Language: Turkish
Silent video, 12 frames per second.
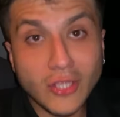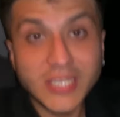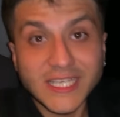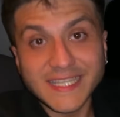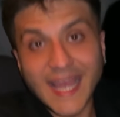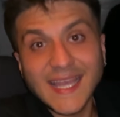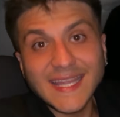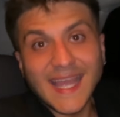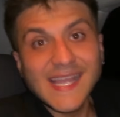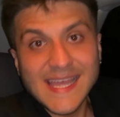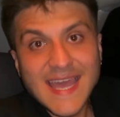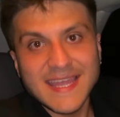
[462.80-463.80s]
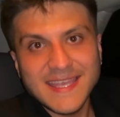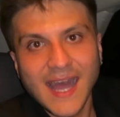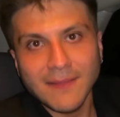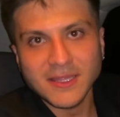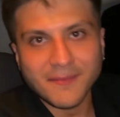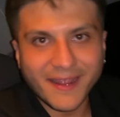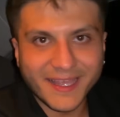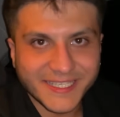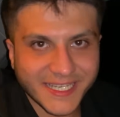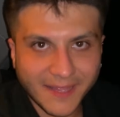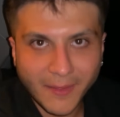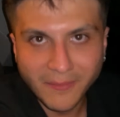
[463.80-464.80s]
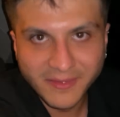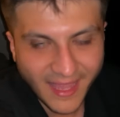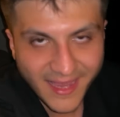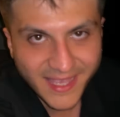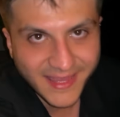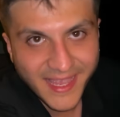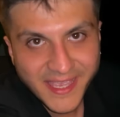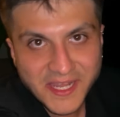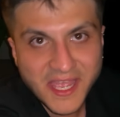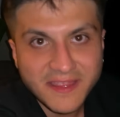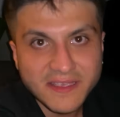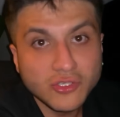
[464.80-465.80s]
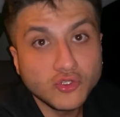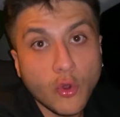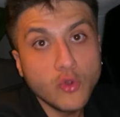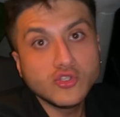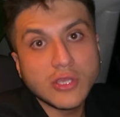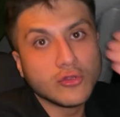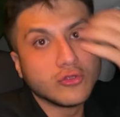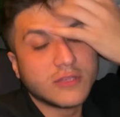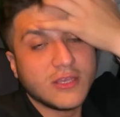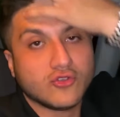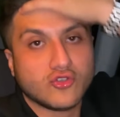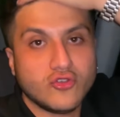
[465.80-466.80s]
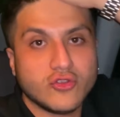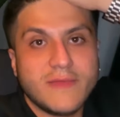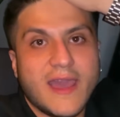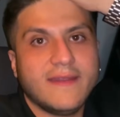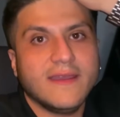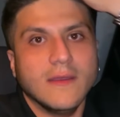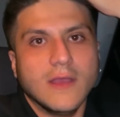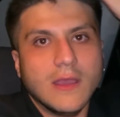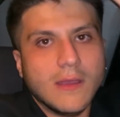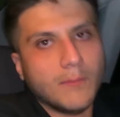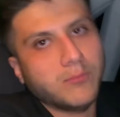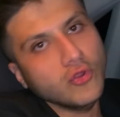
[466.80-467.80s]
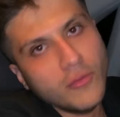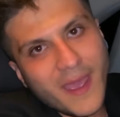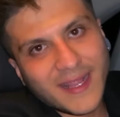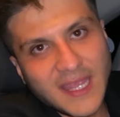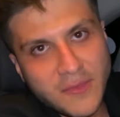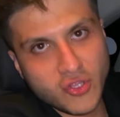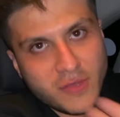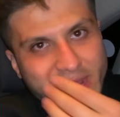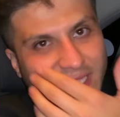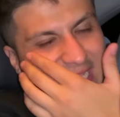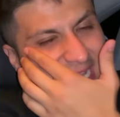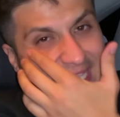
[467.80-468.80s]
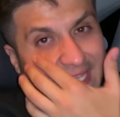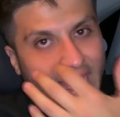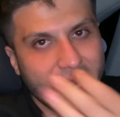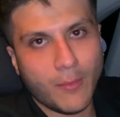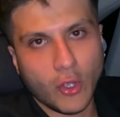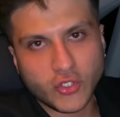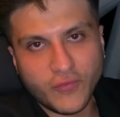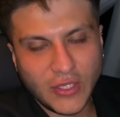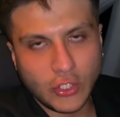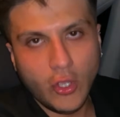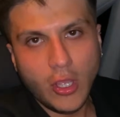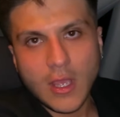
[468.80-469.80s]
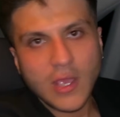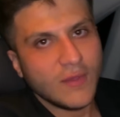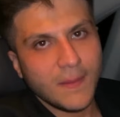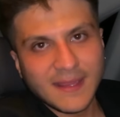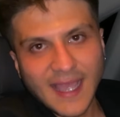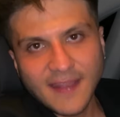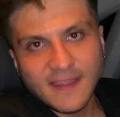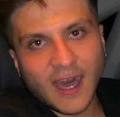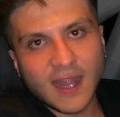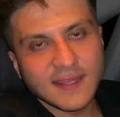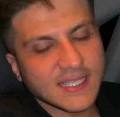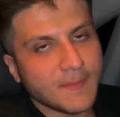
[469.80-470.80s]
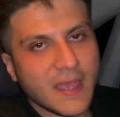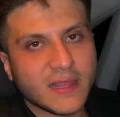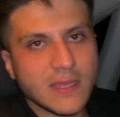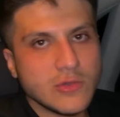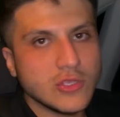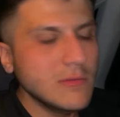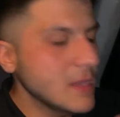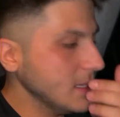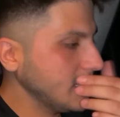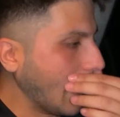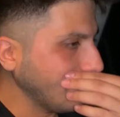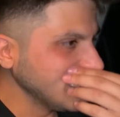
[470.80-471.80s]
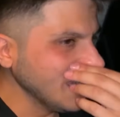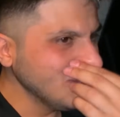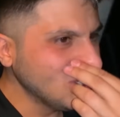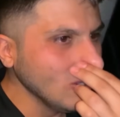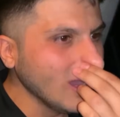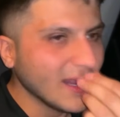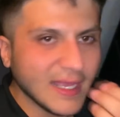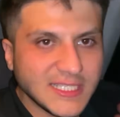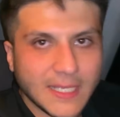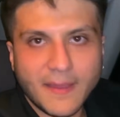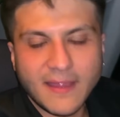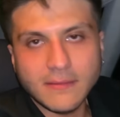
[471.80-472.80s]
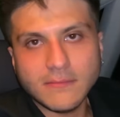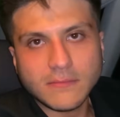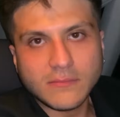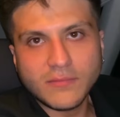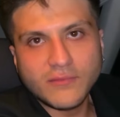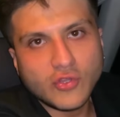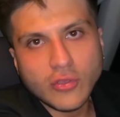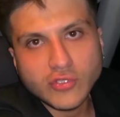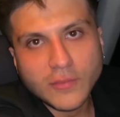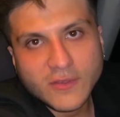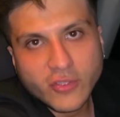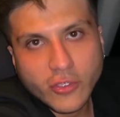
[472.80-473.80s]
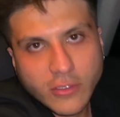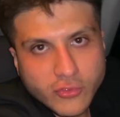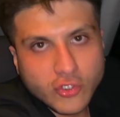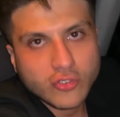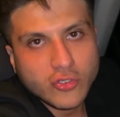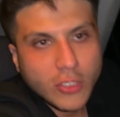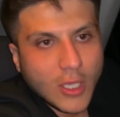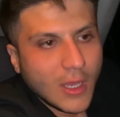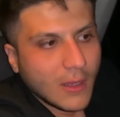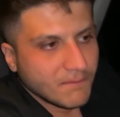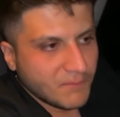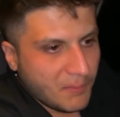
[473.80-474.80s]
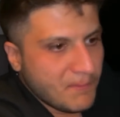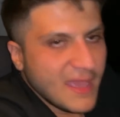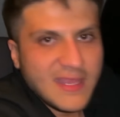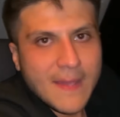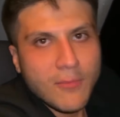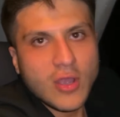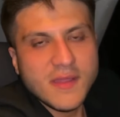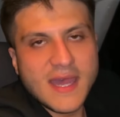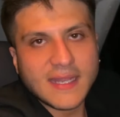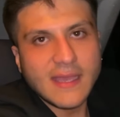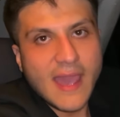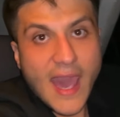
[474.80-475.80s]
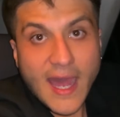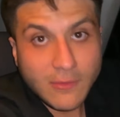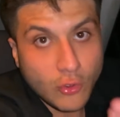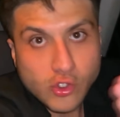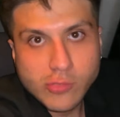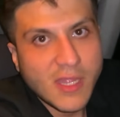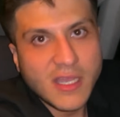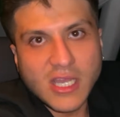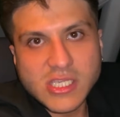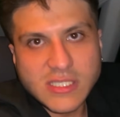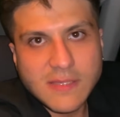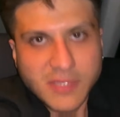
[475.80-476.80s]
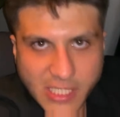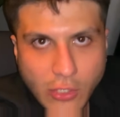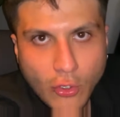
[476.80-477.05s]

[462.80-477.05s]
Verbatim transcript: önce hiç Tenge Tenge'ye hediye almadım arkadaşlar tamam mı? Tenge Tenge'nin hediyesi çok güzel olur diye düşünüyordum yani. Bunu beklemiyordum en azından. İki tane boş video ve bir tane de hard disk beklemiyordum. Yapacak bir şey yok arkadaşlar. Ben videomuzu bitiriyorum çünkü Hediye bu kadardı. Eğer gözümden kaçırdığım bir şey